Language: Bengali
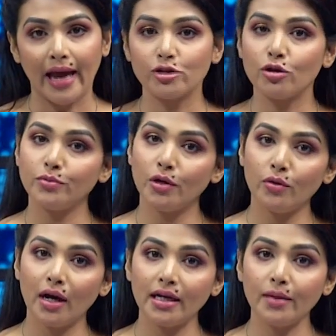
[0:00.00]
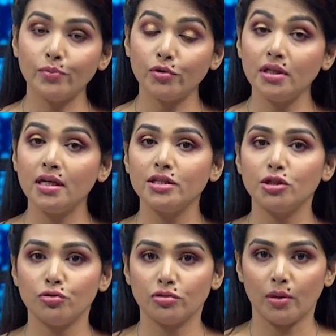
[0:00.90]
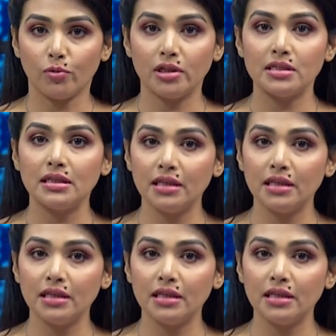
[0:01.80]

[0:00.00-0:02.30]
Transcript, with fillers: এক সপ্তাহ আগে প্রতি কেজি শুকনা মরিচ